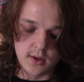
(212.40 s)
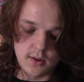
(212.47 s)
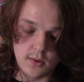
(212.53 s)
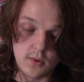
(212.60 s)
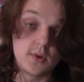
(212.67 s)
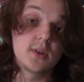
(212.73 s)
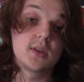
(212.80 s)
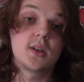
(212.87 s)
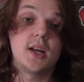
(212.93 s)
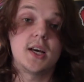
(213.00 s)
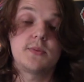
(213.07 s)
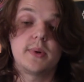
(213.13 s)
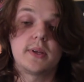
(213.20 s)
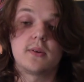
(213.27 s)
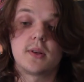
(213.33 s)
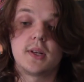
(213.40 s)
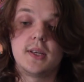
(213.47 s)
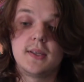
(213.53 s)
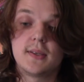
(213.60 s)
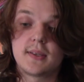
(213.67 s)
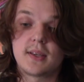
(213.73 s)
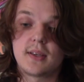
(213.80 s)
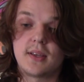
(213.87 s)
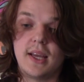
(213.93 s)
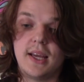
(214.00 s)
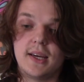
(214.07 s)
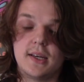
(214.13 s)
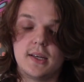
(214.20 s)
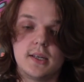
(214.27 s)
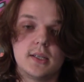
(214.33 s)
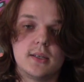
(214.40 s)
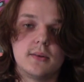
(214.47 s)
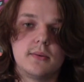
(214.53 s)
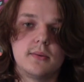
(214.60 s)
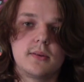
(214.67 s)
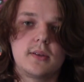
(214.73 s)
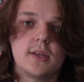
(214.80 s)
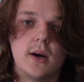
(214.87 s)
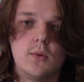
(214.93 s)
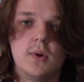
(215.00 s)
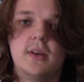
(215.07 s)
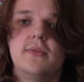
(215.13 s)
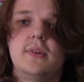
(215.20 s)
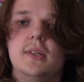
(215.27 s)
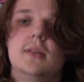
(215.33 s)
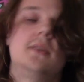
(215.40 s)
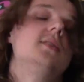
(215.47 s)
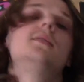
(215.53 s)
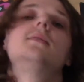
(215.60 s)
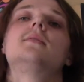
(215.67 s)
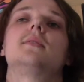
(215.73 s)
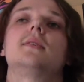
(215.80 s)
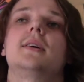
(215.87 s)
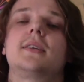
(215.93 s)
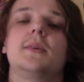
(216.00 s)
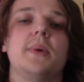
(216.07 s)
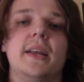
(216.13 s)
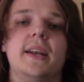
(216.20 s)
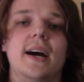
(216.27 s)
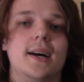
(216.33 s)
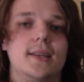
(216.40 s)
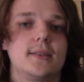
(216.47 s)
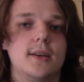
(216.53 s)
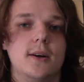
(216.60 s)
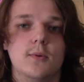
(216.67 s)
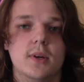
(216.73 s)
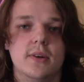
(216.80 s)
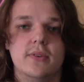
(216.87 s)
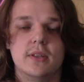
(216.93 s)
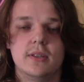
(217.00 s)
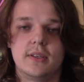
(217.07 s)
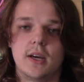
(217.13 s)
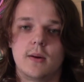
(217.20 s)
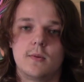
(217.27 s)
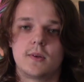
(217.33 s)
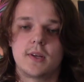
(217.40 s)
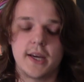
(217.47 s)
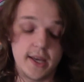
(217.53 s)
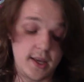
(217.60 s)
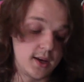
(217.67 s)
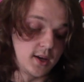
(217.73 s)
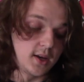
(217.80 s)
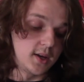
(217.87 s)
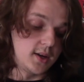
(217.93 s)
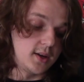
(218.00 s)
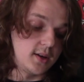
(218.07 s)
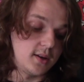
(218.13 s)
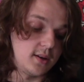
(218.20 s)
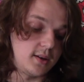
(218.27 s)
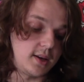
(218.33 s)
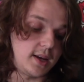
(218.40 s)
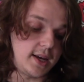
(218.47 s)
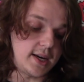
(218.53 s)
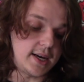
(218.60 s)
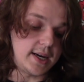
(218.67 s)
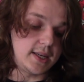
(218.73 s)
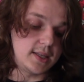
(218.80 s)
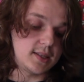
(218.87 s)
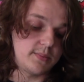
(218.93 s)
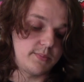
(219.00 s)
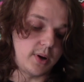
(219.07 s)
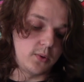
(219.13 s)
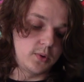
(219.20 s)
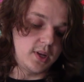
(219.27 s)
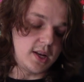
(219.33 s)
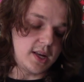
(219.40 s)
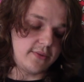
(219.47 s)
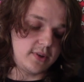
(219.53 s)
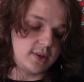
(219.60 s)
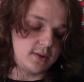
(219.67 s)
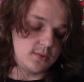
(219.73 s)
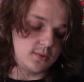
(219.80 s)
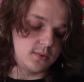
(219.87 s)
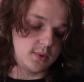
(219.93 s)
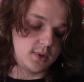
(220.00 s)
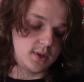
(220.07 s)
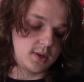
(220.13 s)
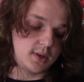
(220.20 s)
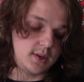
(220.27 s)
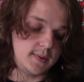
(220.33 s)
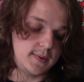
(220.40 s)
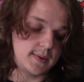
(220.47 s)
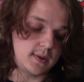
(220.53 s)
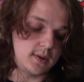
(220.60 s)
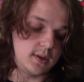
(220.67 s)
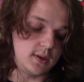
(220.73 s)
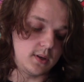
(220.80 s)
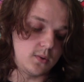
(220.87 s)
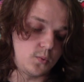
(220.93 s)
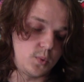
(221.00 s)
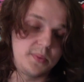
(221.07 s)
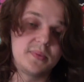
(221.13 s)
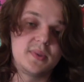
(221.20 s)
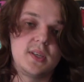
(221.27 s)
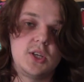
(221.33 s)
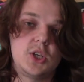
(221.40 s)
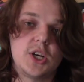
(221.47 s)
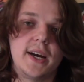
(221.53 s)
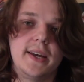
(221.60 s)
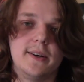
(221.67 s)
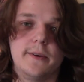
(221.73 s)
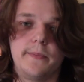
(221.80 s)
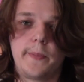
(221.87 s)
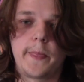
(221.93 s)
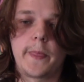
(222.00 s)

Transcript: Und last but not least, der Cow-Level. Es gibt eine Art Cow-Level in Diablo 3. Der heißt Pony-Level und ist in Whimsy Shire.